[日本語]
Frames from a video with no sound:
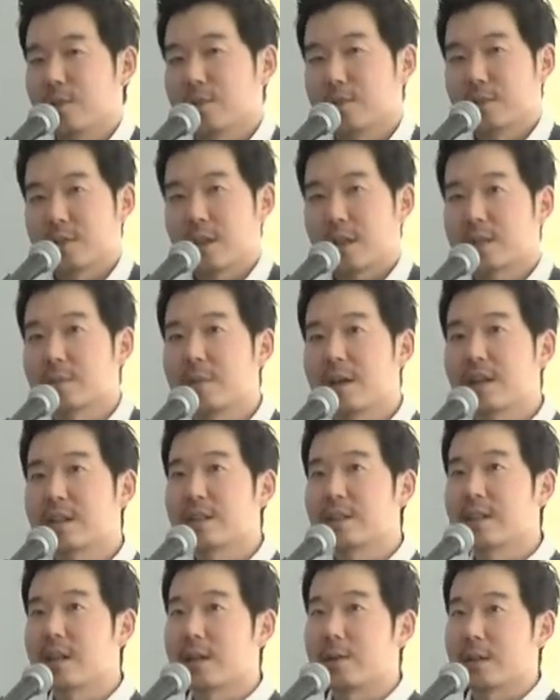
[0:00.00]
ひゃくまんえ
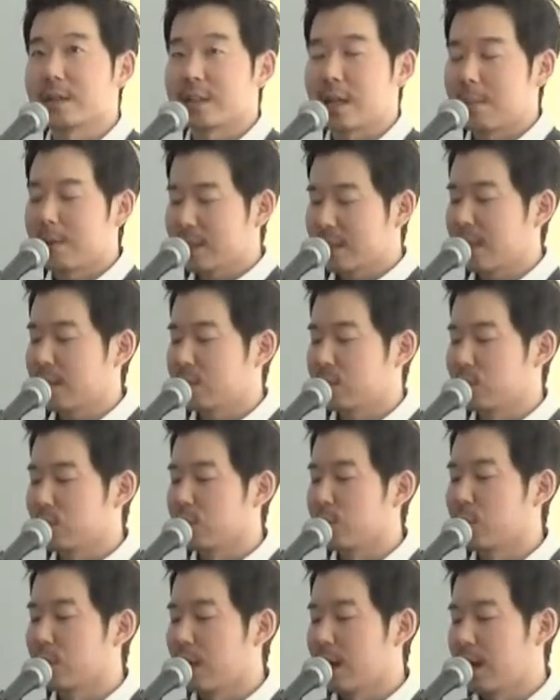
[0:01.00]
んぐらいは貯めたいという
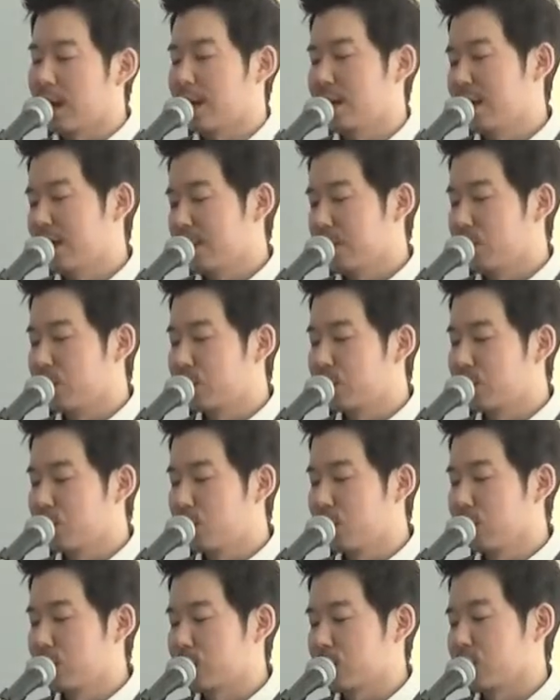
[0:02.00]
ような目標
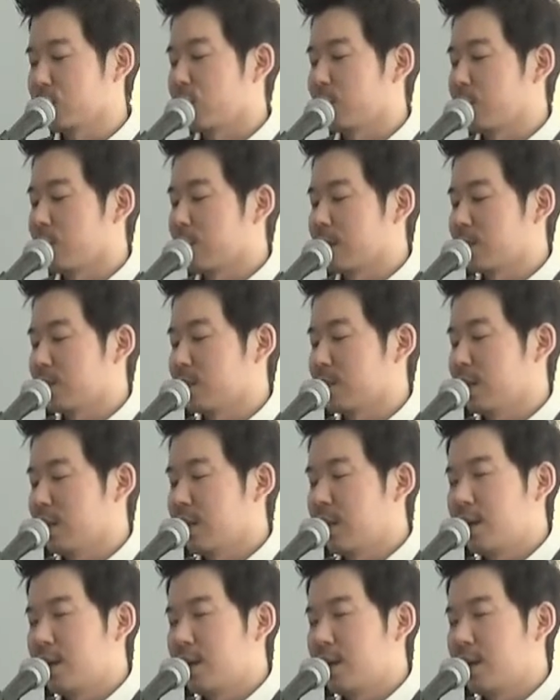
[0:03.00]
を持つ人もいます。